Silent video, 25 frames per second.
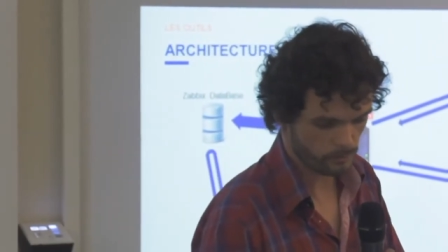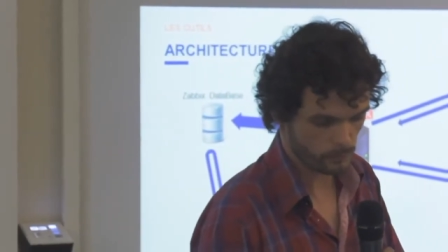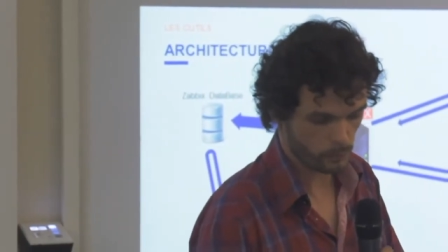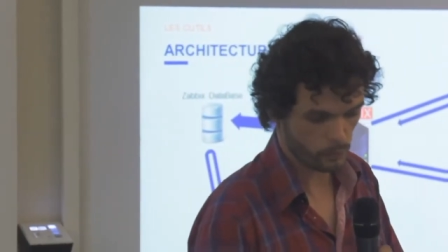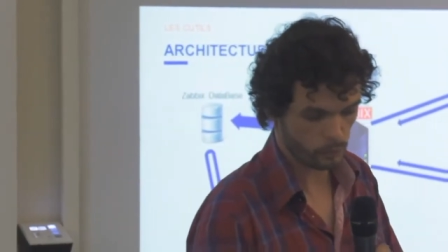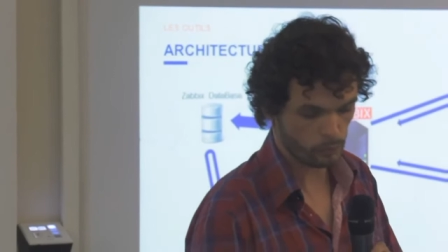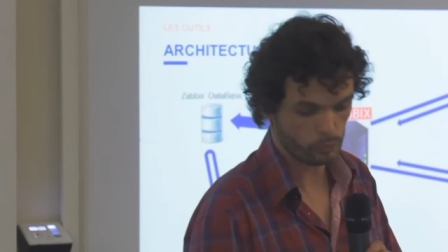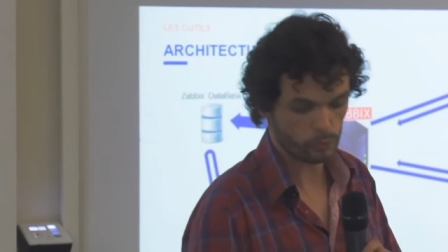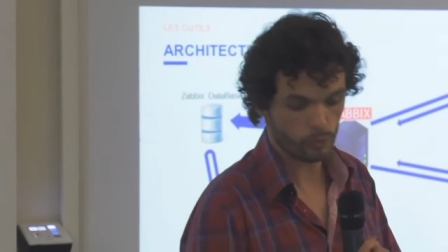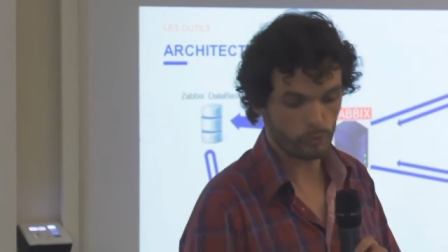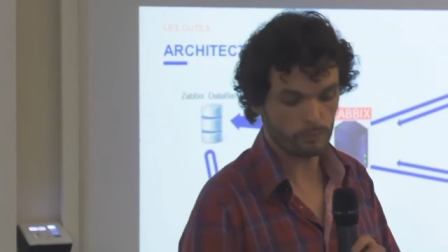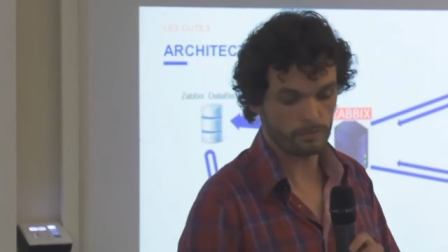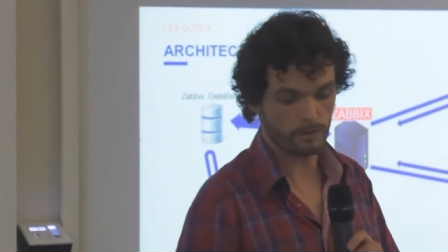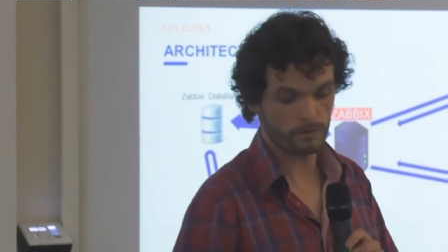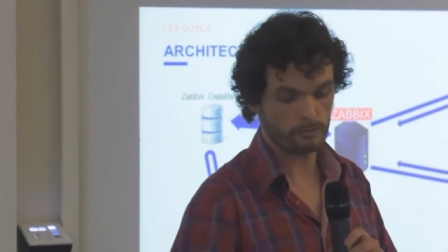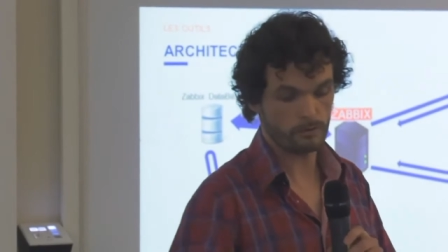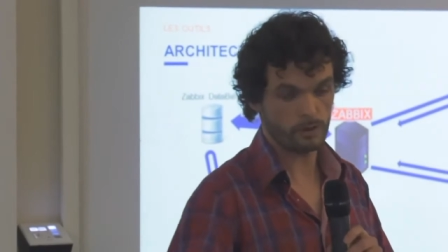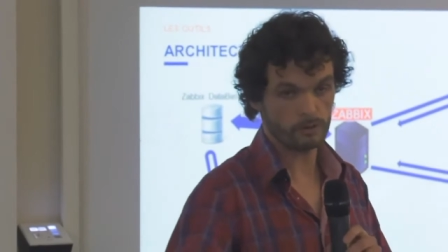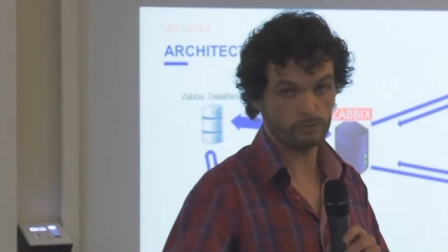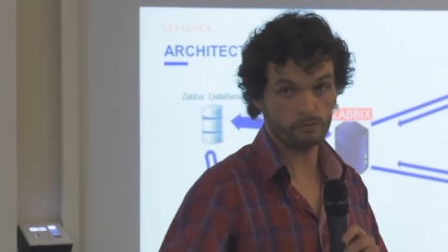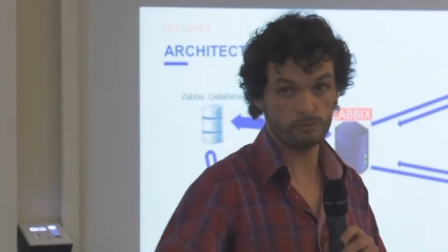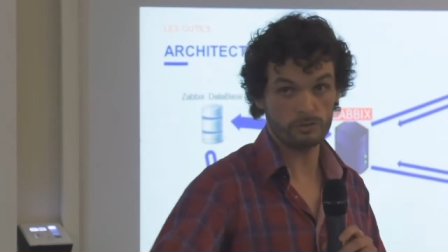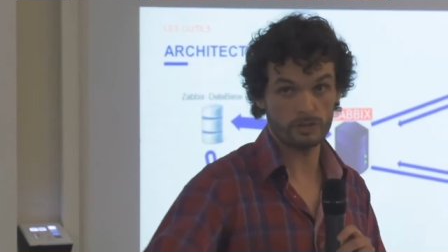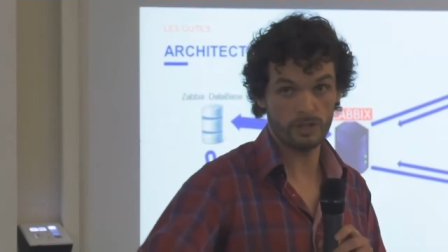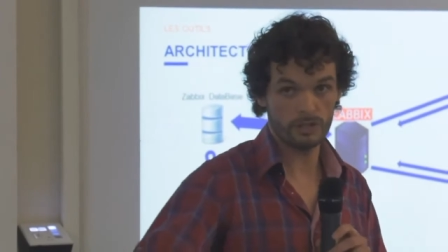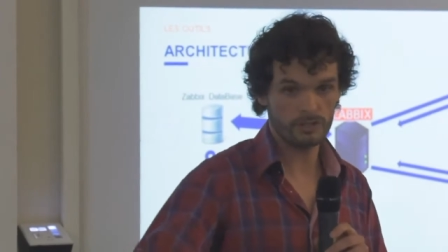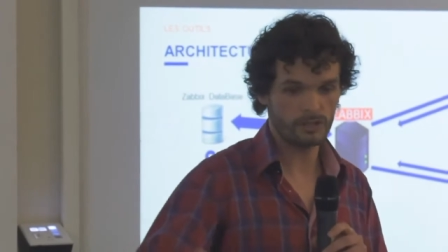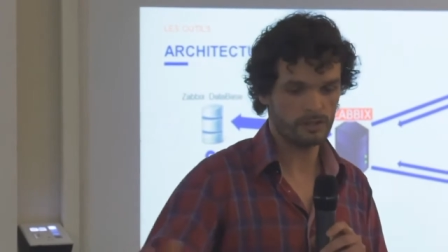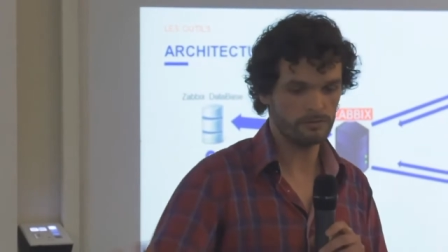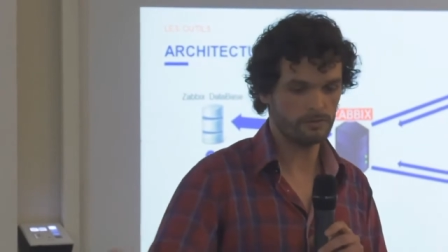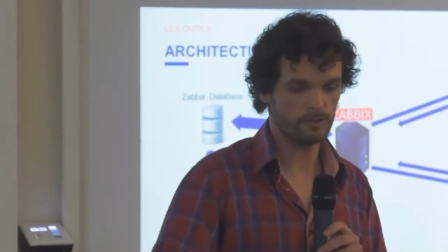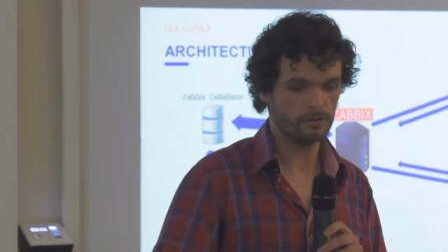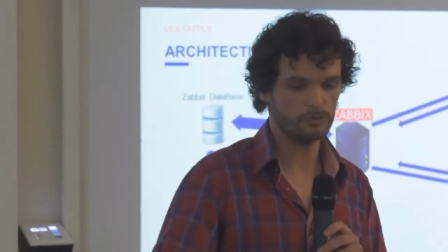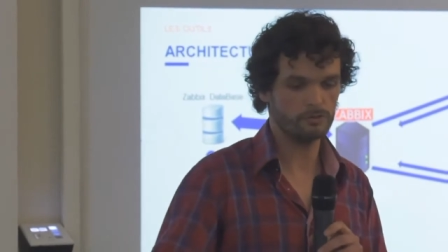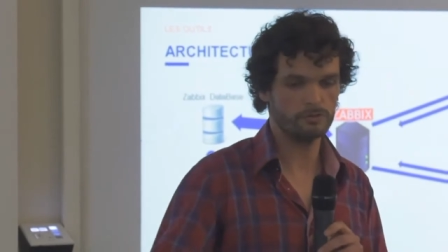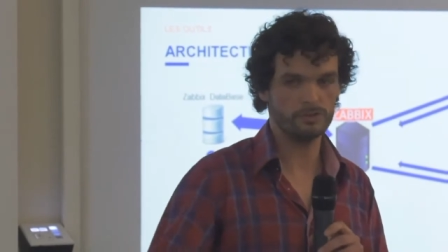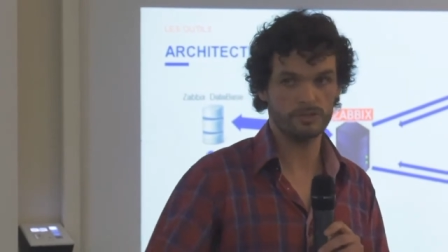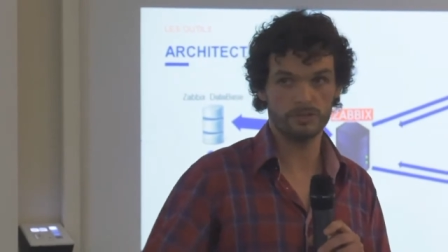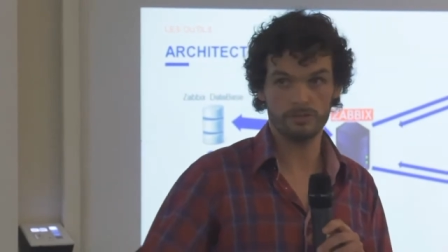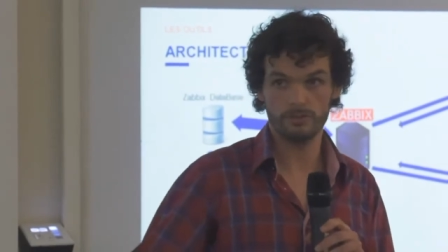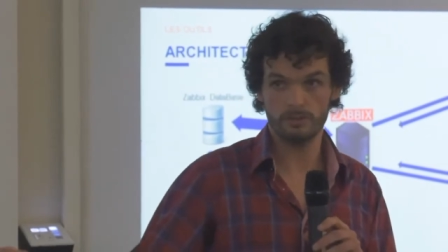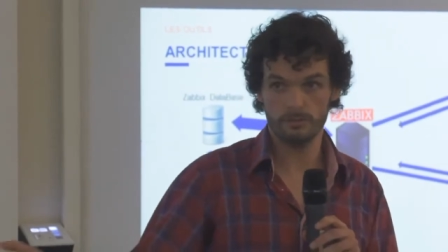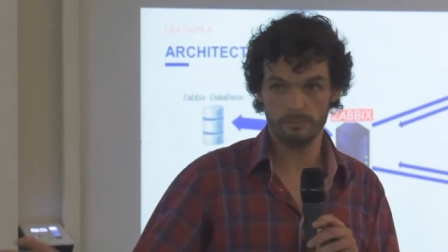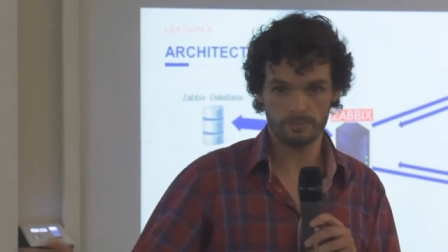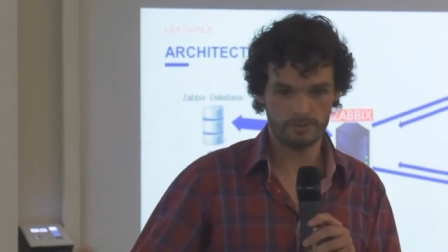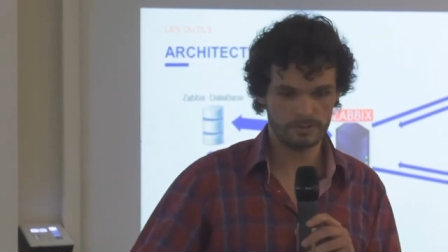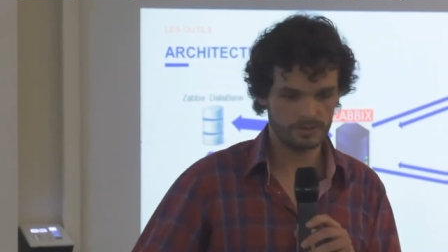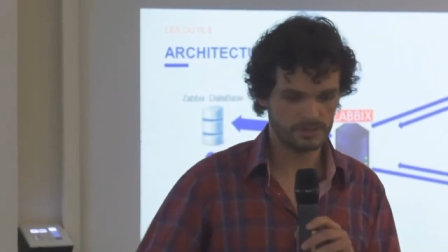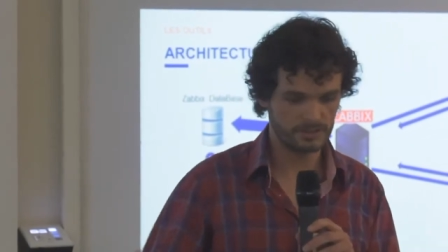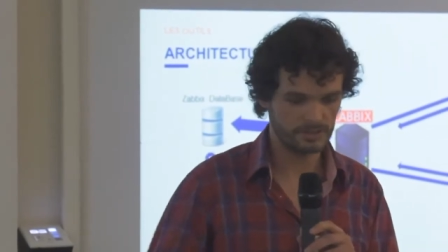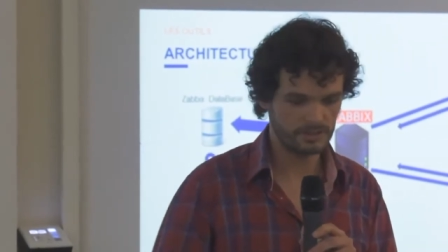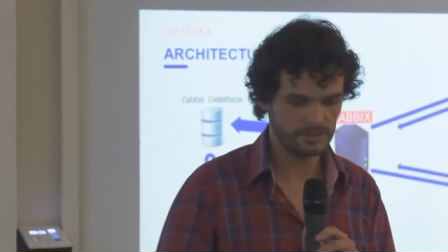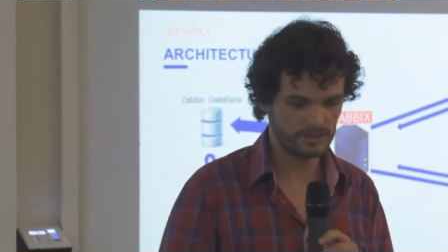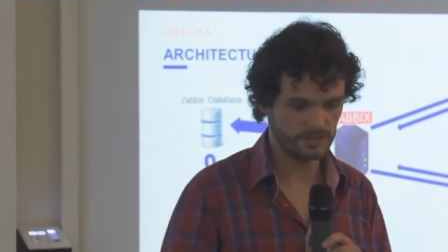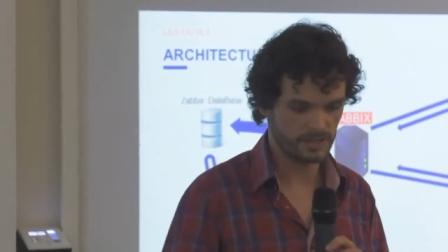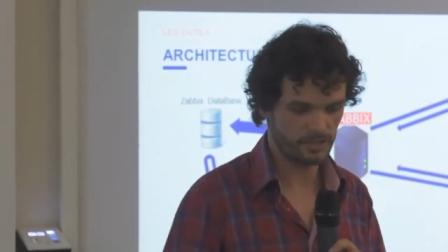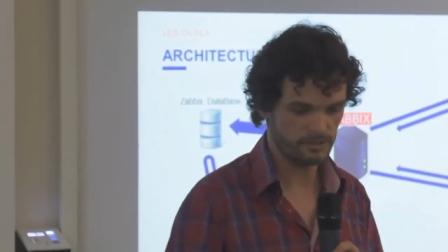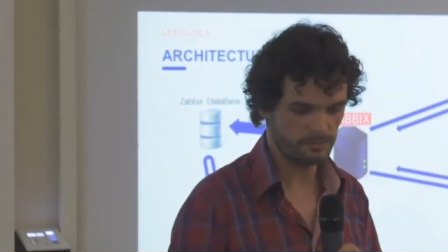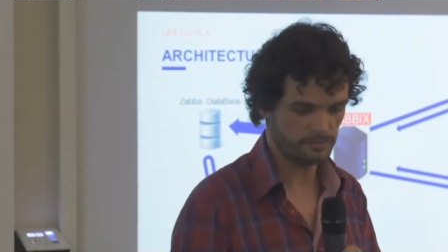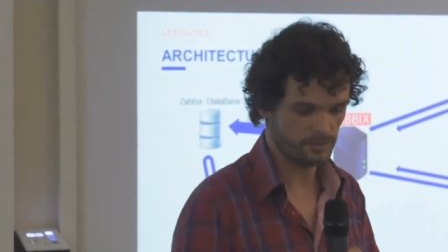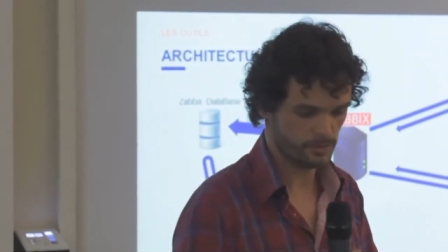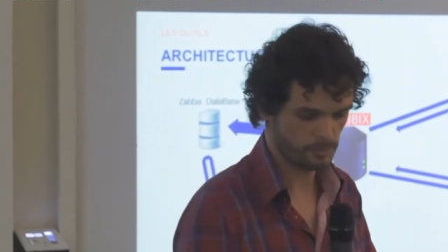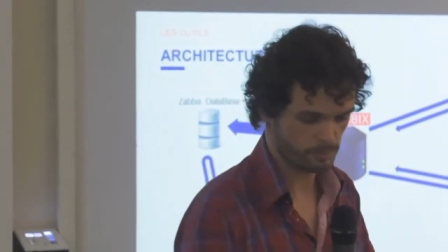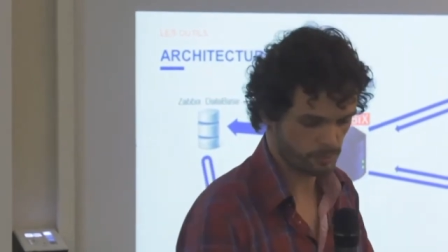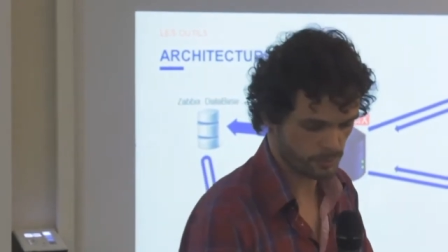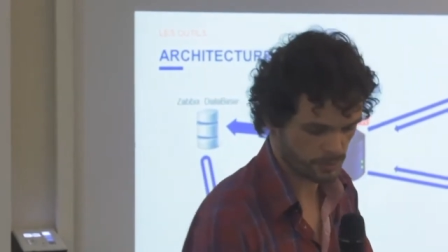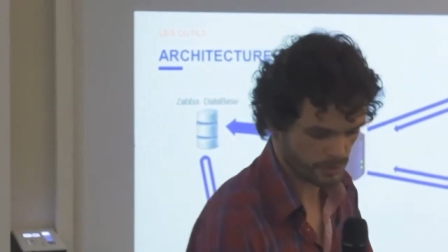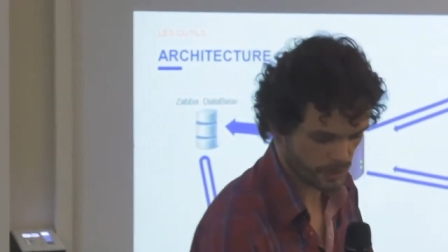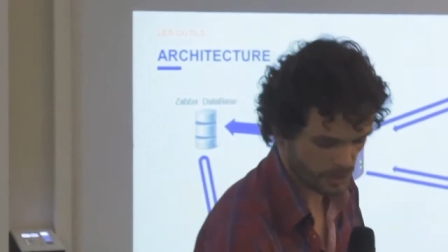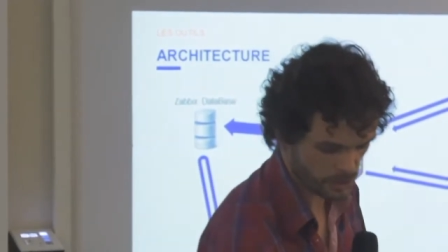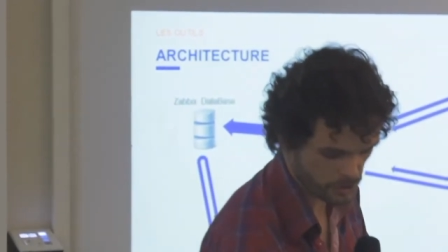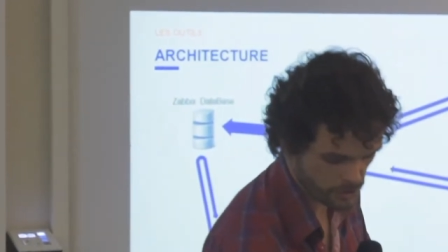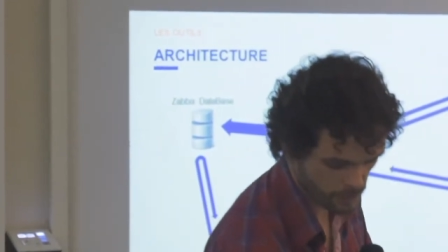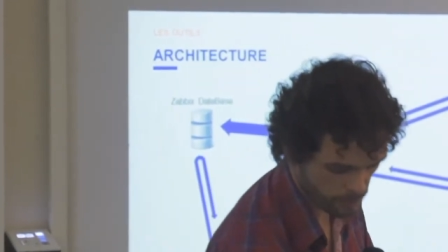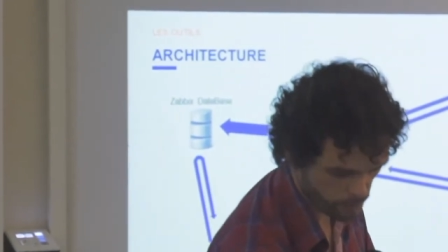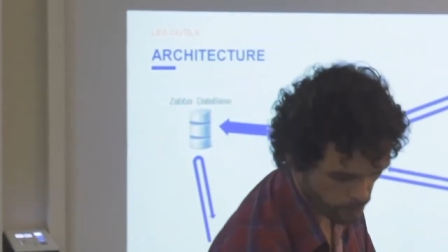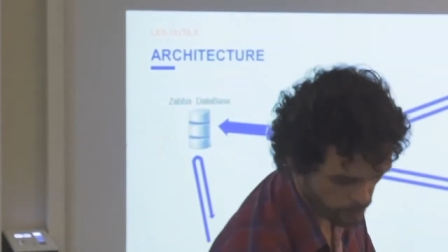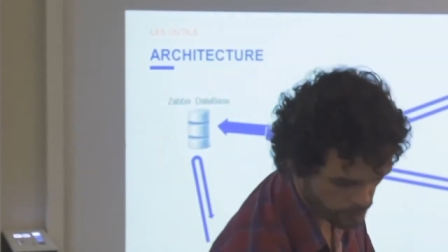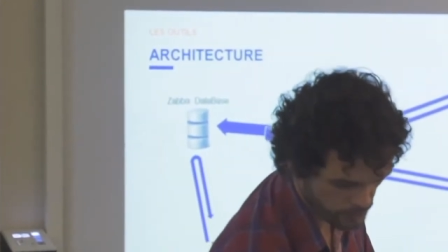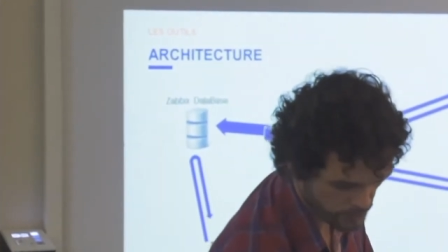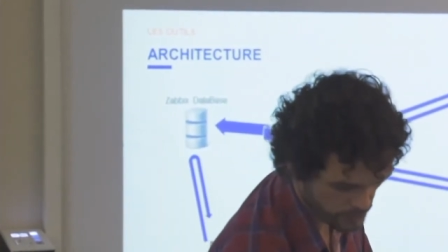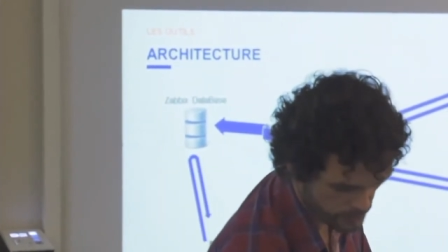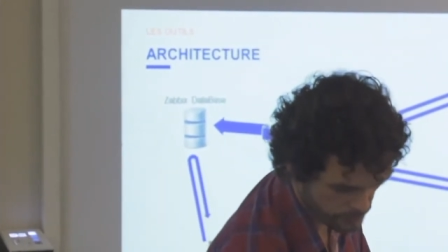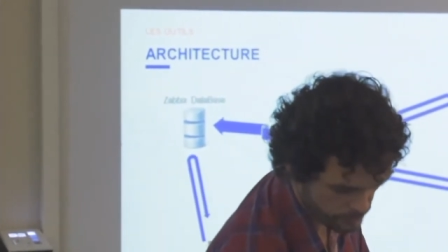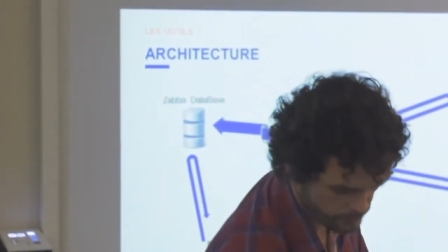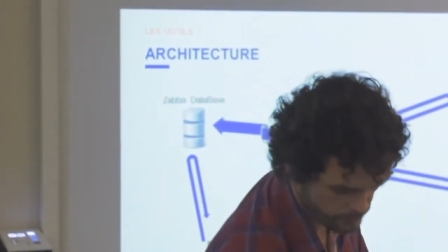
Donc, on va voir tout ça à travers deux exemples ici Ceph et puis HAProxy.